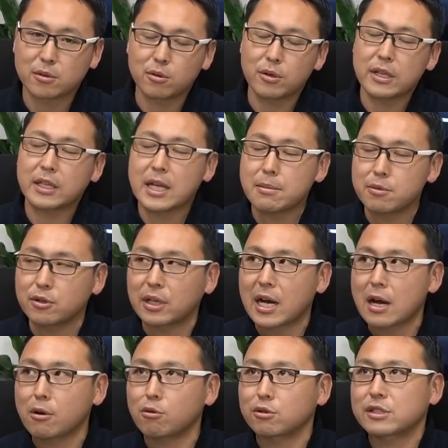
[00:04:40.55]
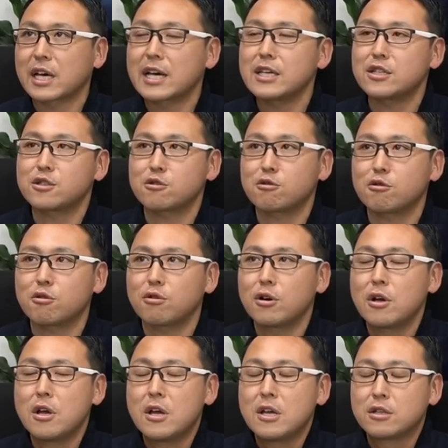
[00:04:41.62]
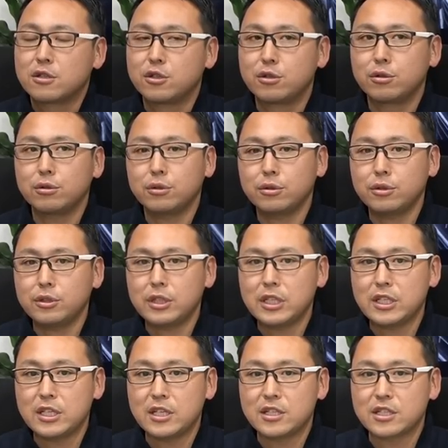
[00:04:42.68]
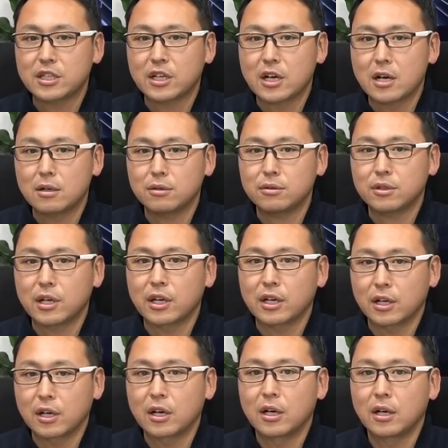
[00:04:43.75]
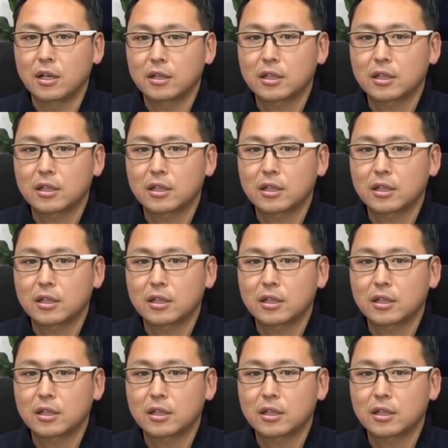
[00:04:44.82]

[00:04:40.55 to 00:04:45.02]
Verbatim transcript: これ多分過去最長じゅうににちかんぐらいかな、